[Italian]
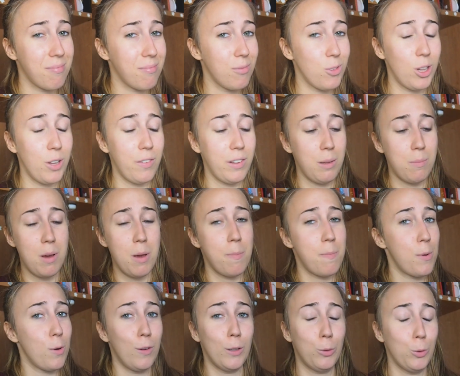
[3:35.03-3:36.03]
non avete mai
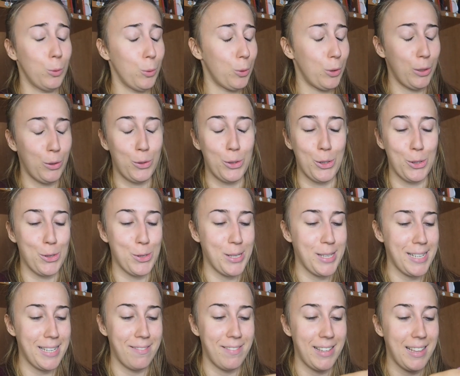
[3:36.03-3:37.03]
provato un correttore
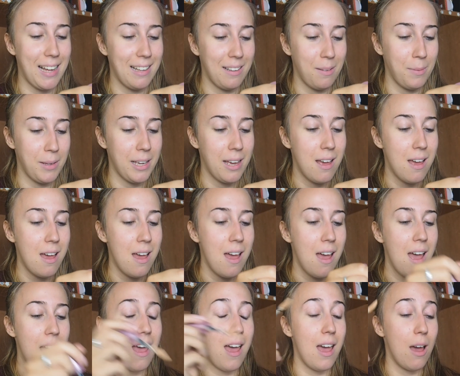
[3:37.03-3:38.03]
così, fidatemi,
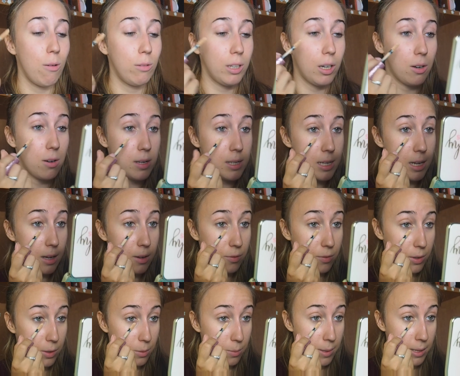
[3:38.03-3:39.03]
è una cosa
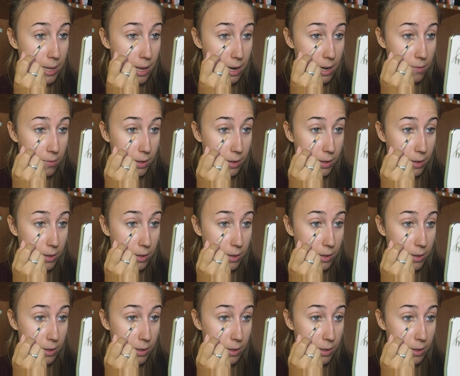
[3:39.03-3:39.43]
fenomenale,